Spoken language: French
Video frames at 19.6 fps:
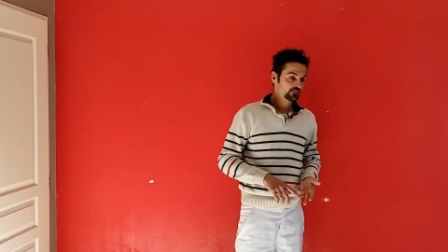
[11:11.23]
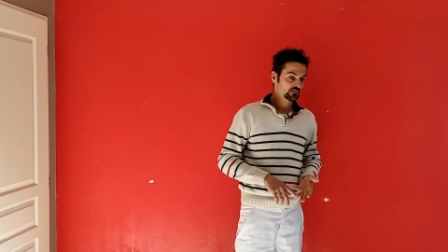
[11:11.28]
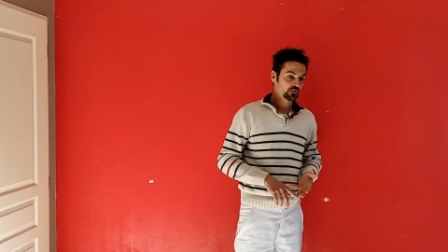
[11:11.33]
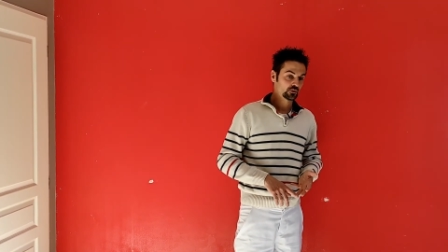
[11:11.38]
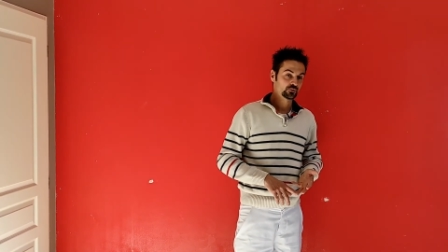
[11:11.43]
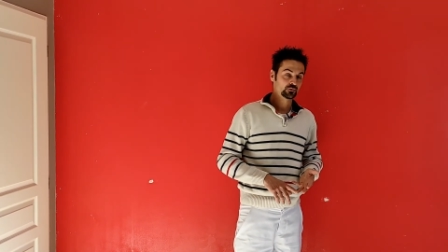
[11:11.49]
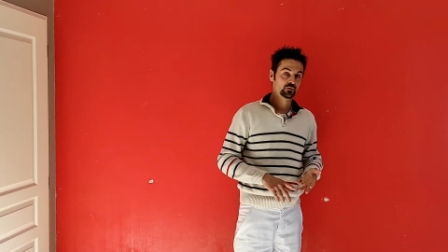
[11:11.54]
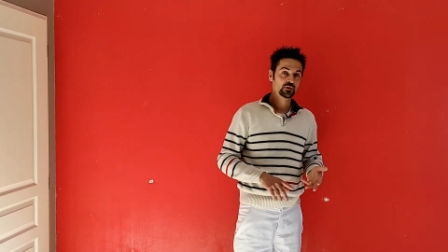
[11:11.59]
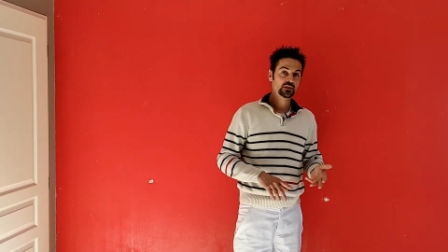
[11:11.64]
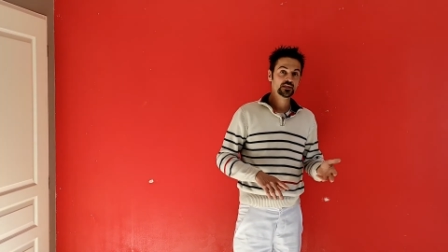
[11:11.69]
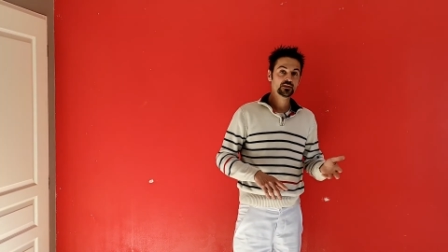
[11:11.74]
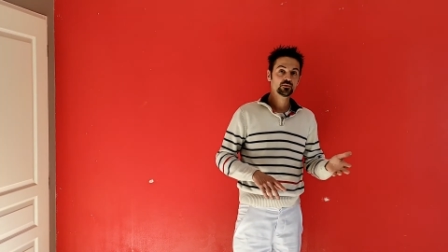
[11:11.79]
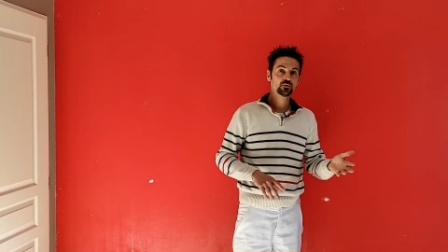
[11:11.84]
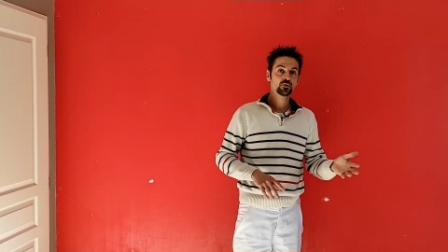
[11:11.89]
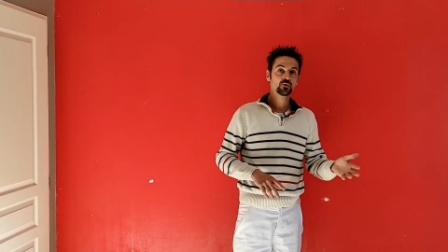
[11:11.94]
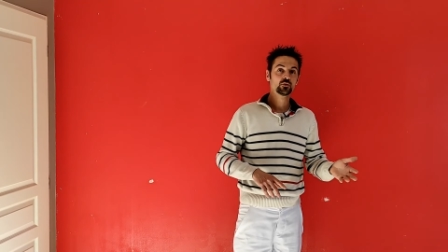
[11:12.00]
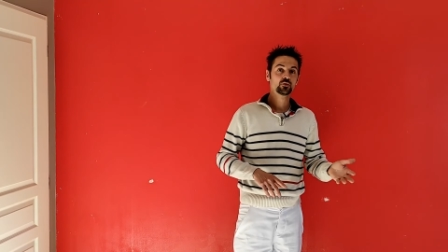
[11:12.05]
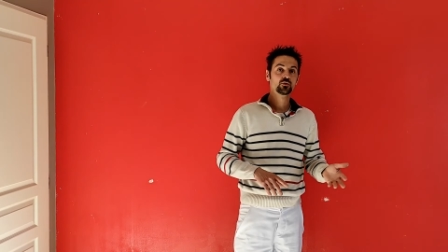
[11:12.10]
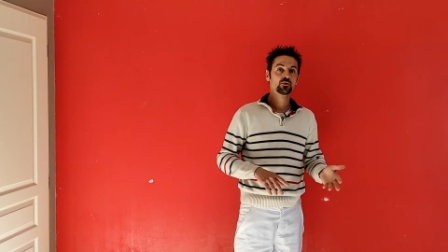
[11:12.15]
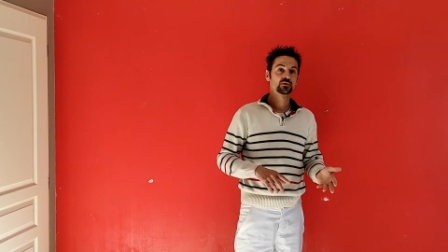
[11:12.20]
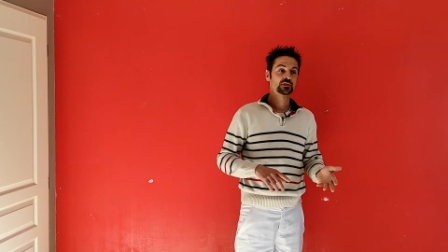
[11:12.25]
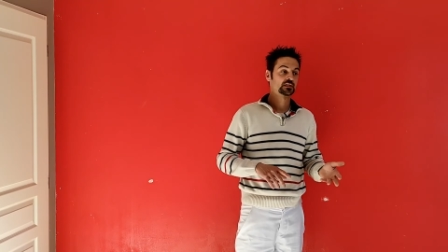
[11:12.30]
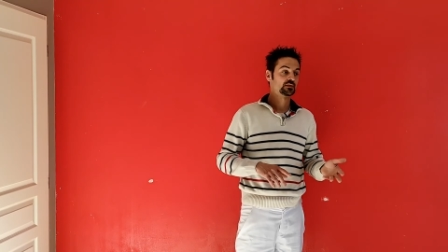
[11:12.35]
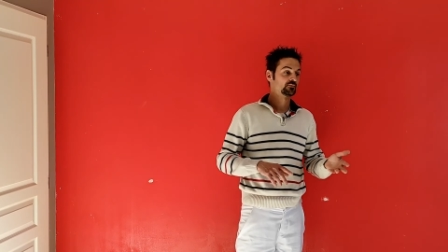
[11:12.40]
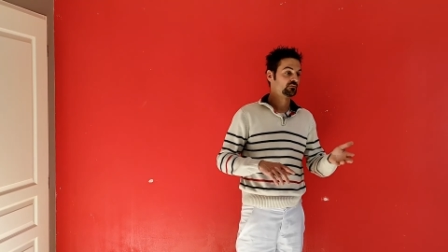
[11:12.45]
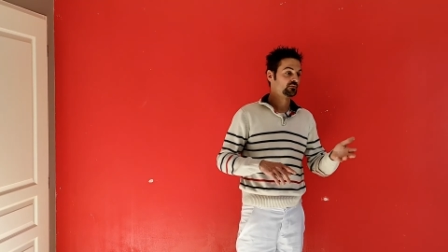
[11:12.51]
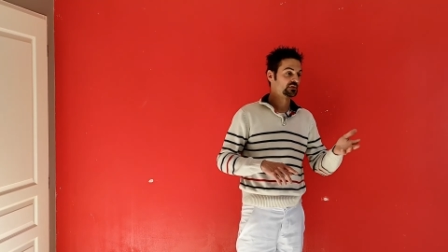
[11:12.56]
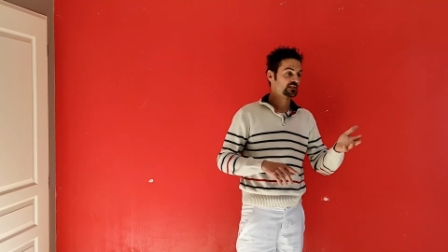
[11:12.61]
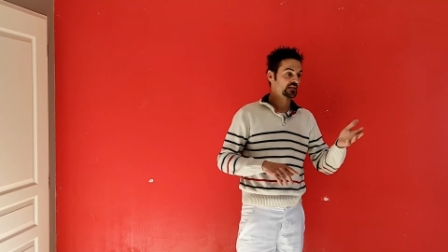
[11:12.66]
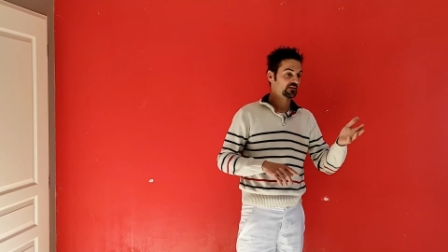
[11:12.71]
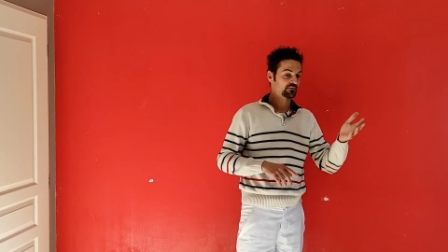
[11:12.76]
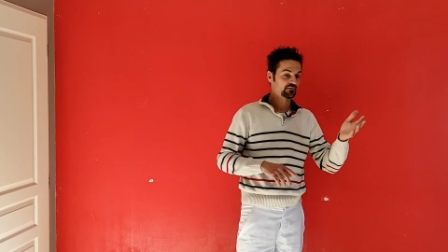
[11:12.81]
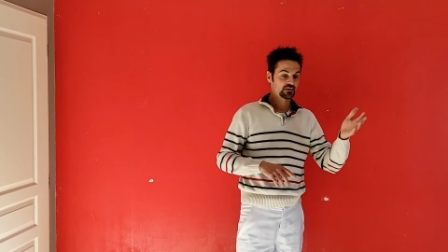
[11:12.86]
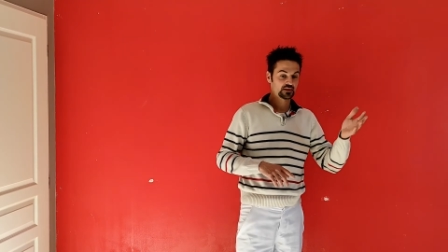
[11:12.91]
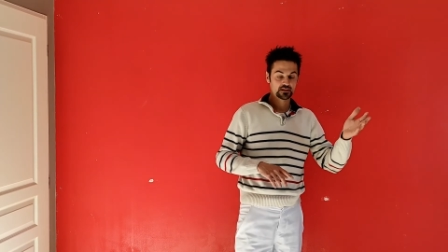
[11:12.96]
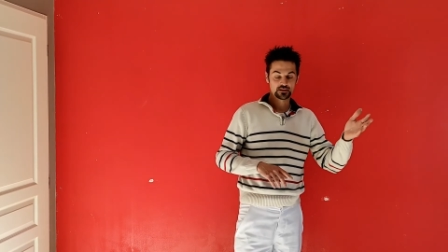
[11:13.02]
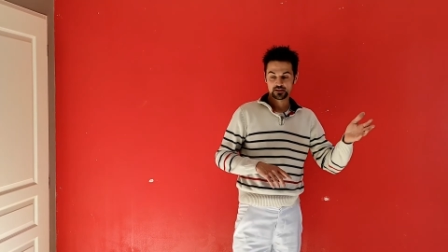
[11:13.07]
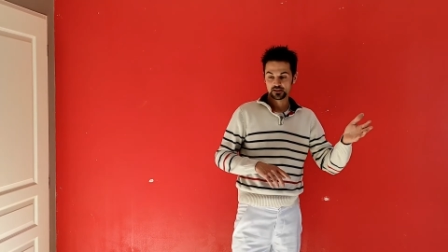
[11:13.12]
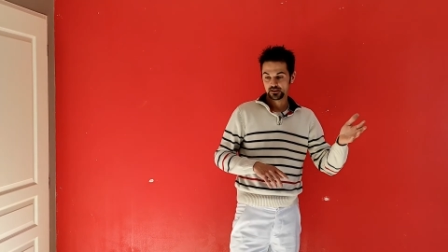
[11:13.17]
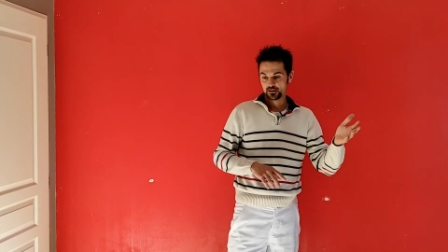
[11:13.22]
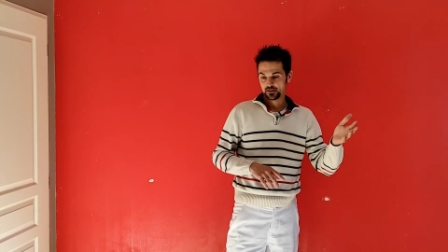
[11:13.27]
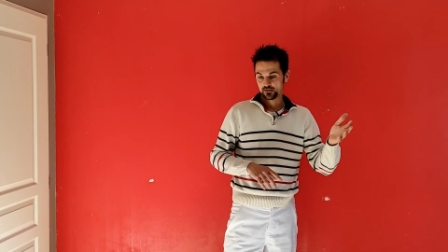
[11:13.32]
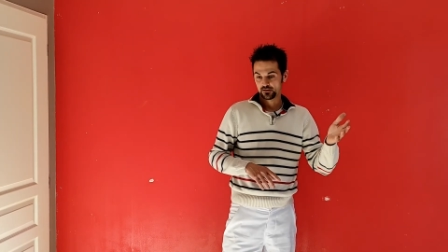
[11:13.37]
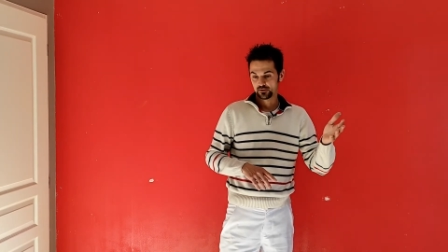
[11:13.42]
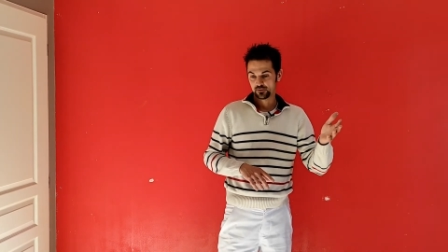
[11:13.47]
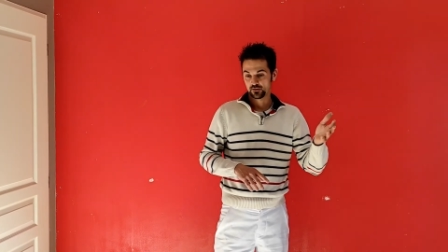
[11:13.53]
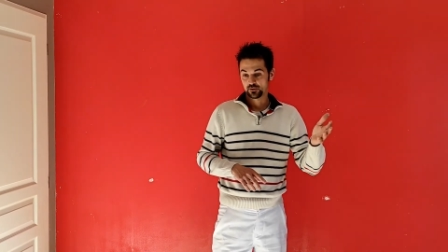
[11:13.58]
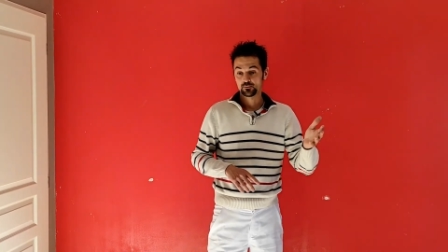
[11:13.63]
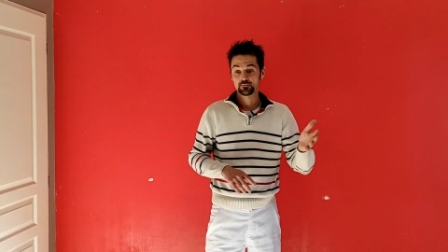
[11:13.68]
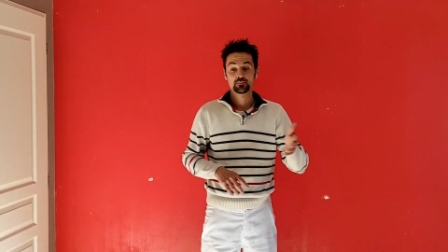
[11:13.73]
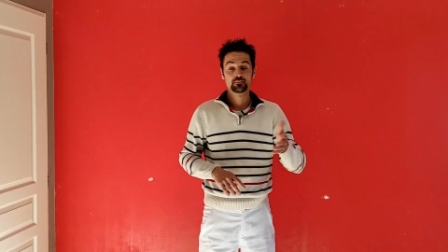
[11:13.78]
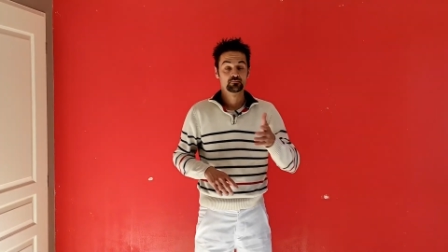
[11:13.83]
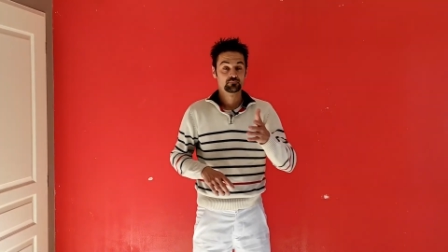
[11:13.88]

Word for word: euh, du lino, si vous avez euh,